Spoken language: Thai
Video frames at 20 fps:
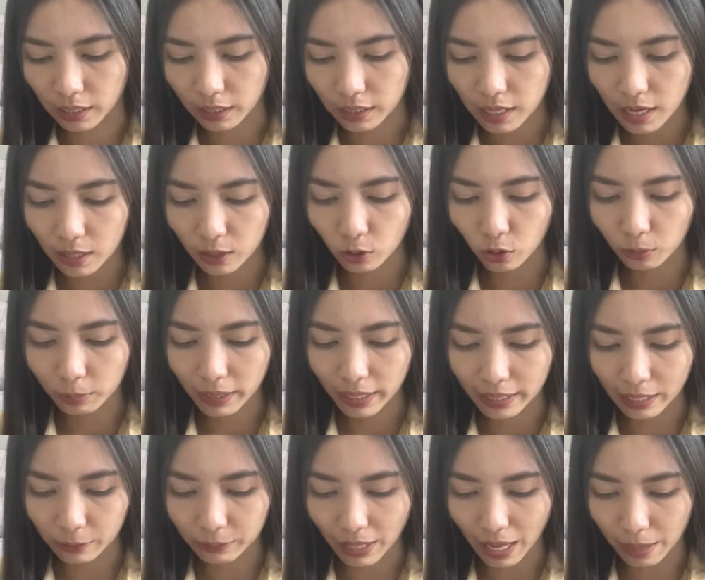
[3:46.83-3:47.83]
เลือกรูป
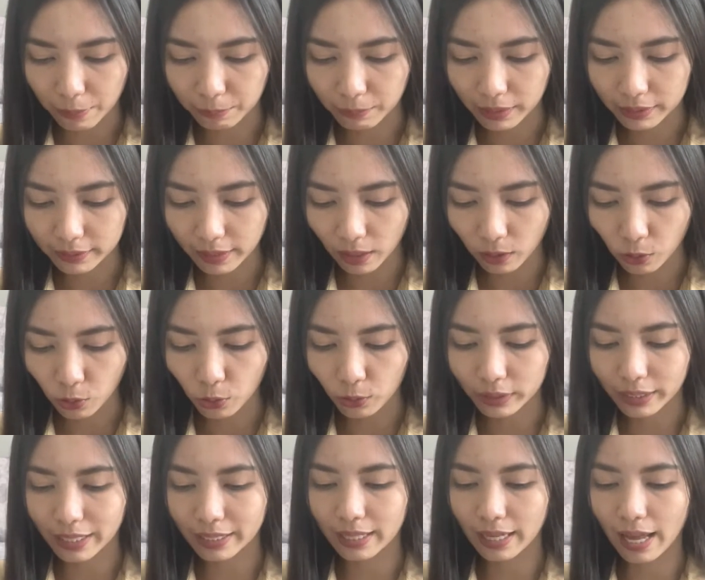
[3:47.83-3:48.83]
ที่เราทำเมื่อสักครู่
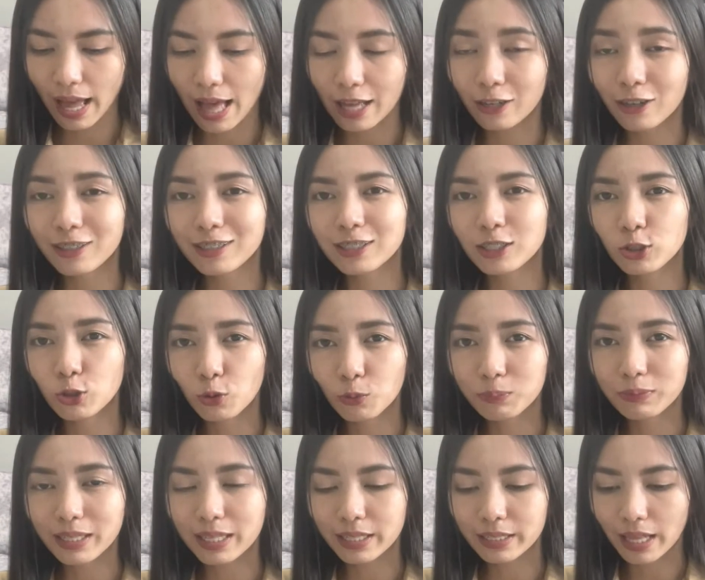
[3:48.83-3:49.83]
นี้นะคะ ก็คือรูป
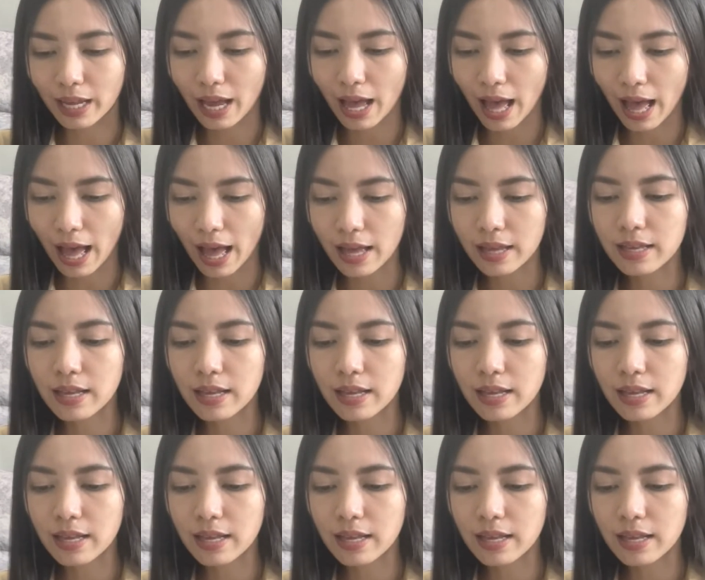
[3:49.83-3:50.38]
นี้นะคะ